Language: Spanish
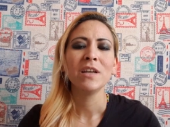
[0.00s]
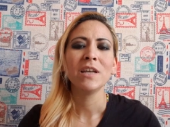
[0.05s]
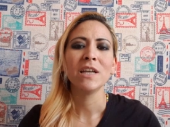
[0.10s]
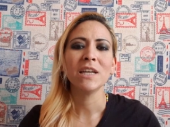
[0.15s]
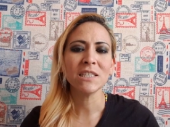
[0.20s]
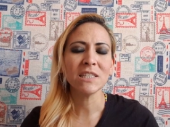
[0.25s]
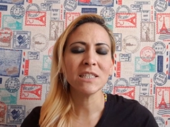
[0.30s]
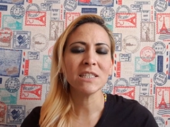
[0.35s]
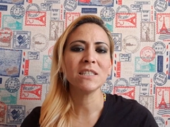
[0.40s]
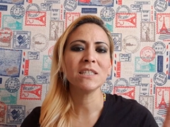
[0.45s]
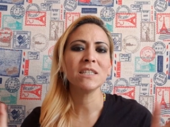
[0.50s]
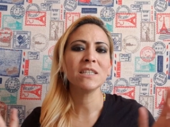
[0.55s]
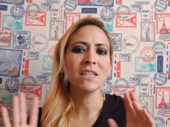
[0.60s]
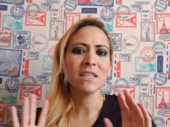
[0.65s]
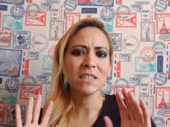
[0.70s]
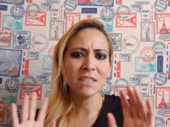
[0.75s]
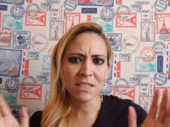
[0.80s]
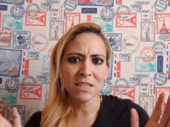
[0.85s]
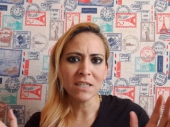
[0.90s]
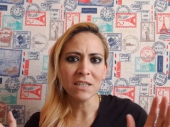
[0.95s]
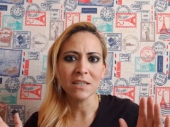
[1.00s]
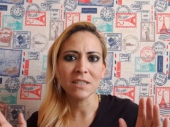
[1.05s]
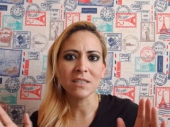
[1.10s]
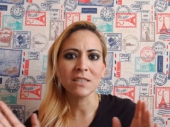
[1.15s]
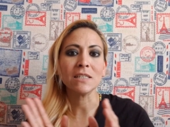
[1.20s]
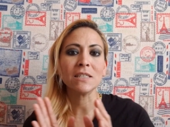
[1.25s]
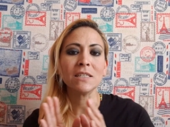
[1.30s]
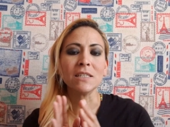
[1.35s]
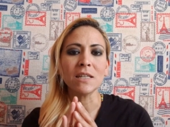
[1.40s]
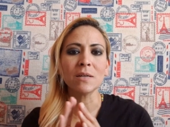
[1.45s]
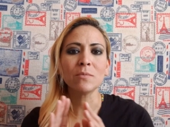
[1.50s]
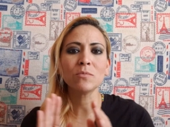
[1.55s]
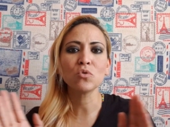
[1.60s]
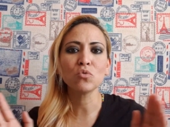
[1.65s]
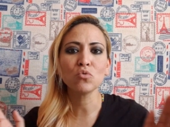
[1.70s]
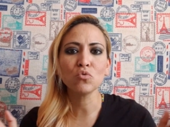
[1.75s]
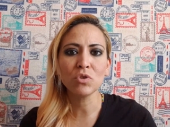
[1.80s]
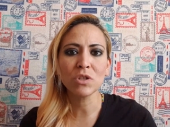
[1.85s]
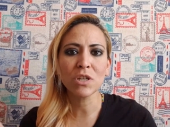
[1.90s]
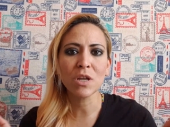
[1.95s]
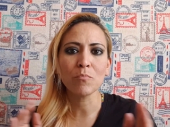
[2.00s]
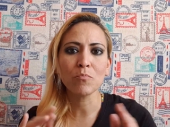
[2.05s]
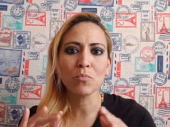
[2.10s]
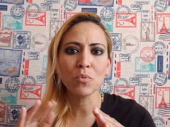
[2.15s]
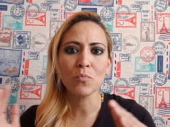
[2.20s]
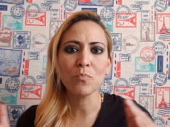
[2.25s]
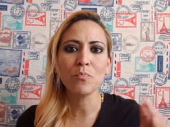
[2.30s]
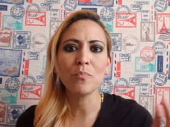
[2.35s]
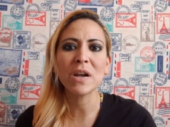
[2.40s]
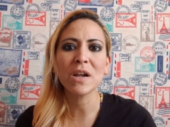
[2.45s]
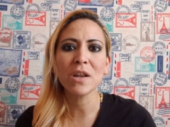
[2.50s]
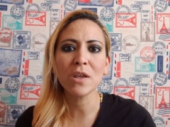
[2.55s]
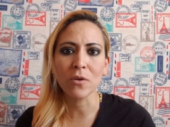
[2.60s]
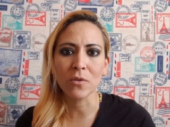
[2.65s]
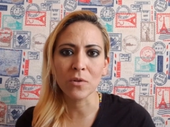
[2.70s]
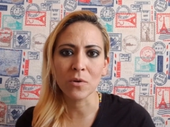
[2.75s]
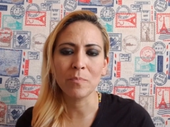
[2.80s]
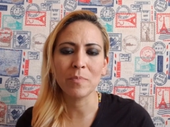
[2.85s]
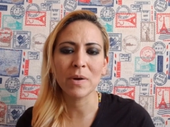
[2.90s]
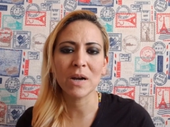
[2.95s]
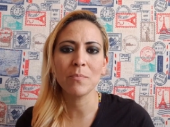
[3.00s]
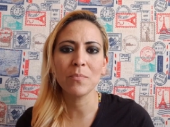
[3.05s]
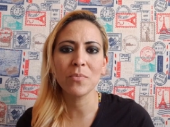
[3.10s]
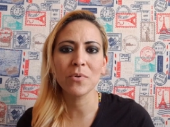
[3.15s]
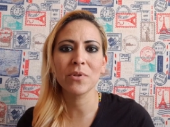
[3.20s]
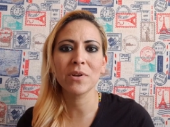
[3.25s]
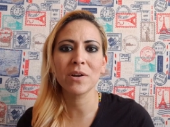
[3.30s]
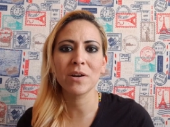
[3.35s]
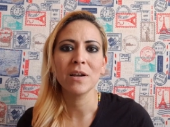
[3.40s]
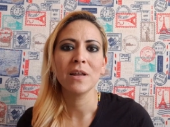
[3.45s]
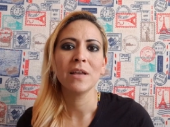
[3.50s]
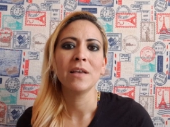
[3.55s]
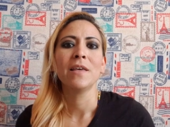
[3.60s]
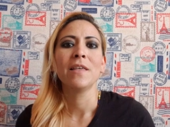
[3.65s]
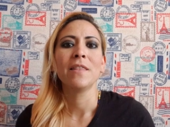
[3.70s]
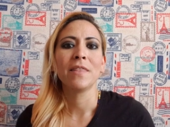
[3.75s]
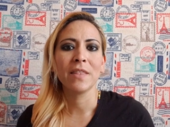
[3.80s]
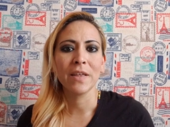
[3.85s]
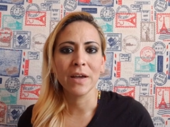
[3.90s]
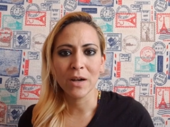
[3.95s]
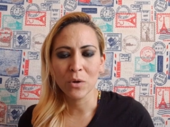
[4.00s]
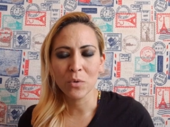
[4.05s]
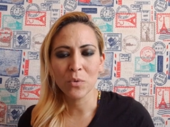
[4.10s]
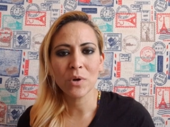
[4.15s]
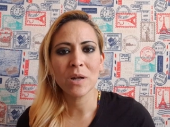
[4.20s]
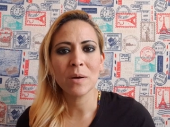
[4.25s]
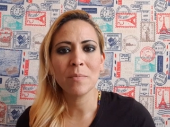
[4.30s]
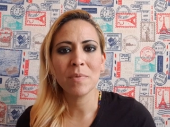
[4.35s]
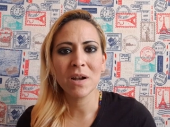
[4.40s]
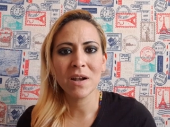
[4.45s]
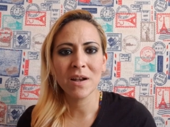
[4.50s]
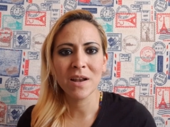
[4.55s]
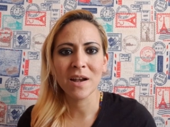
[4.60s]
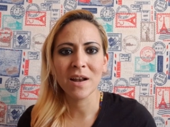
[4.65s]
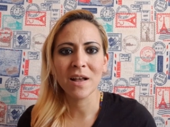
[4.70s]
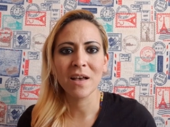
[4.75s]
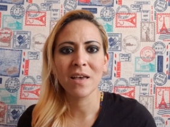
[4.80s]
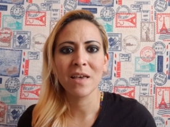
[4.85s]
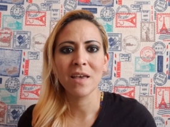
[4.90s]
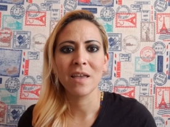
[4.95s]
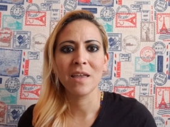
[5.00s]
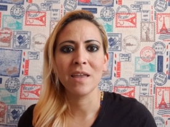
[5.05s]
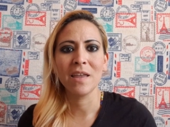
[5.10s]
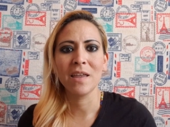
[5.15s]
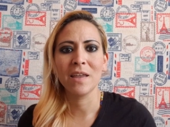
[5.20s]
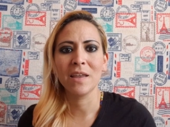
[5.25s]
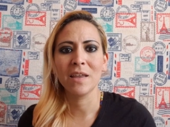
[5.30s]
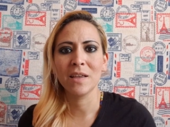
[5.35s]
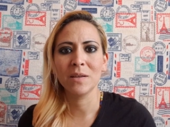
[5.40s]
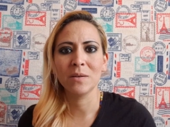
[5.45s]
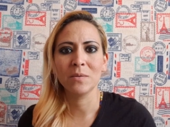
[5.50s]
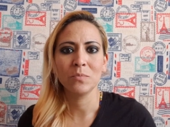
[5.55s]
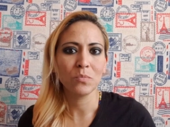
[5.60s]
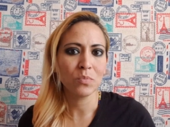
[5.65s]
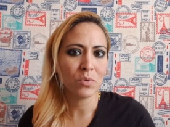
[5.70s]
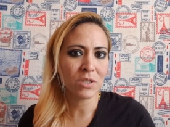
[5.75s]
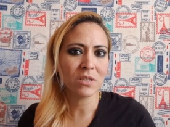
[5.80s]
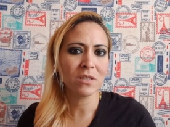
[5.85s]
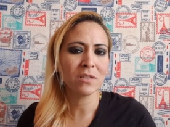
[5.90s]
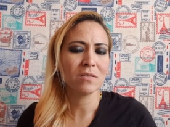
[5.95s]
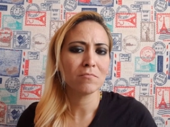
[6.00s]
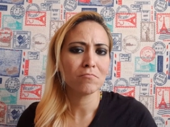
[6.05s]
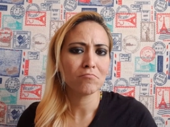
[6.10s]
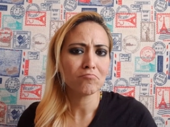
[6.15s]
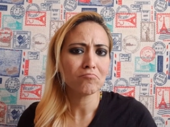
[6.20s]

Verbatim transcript: Es decir, que sí, necesitamos un tiempo, un periodo para poder de alguna manera, eh, pues,